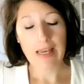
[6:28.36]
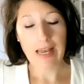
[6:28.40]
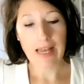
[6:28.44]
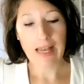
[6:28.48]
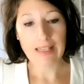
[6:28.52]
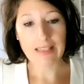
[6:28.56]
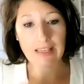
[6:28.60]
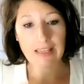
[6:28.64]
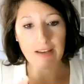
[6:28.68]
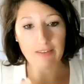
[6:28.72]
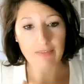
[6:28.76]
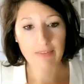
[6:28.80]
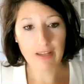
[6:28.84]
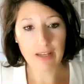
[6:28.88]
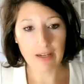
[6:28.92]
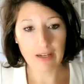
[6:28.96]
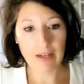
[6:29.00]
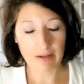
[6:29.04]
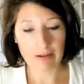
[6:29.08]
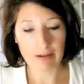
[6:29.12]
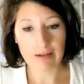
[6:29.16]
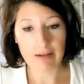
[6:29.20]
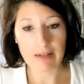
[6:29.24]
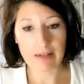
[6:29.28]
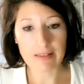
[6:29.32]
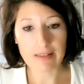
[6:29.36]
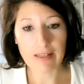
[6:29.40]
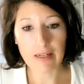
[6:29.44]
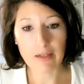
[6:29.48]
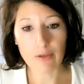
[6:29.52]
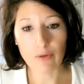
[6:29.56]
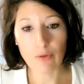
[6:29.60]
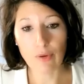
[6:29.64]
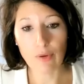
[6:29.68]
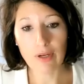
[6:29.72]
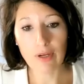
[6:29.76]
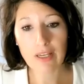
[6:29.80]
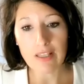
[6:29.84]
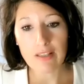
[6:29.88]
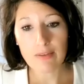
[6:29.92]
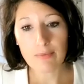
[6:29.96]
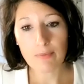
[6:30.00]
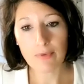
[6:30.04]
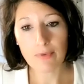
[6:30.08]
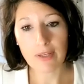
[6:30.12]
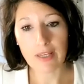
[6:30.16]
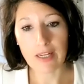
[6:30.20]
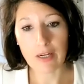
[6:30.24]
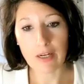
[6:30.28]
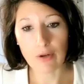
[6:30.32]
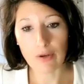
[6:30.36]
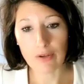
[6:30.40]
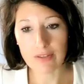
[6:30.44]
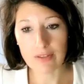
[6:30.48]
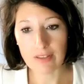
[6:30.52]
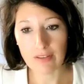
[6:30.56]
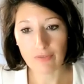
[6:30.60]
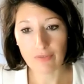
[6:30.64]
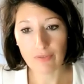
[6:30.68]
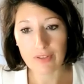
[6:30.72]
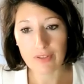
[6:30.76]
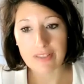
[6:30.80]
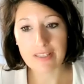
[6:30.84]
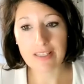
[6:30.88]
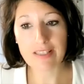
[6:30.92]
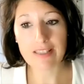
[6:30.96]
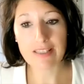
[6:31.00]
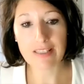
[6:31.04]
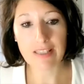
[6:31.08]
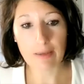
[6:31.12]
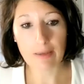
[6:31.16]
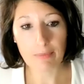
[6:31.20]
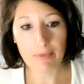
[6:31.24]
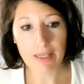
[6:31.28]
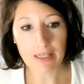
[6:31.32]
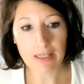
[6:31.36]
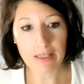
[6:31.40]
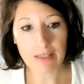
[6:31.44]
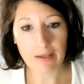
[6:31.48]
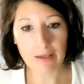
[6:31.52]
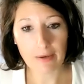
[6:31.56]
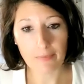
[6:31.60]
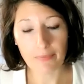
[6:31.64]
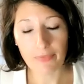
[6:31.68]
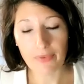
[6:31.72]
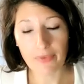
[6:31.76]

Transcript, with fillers: À travers les algorithmes et leurs effets systémiques,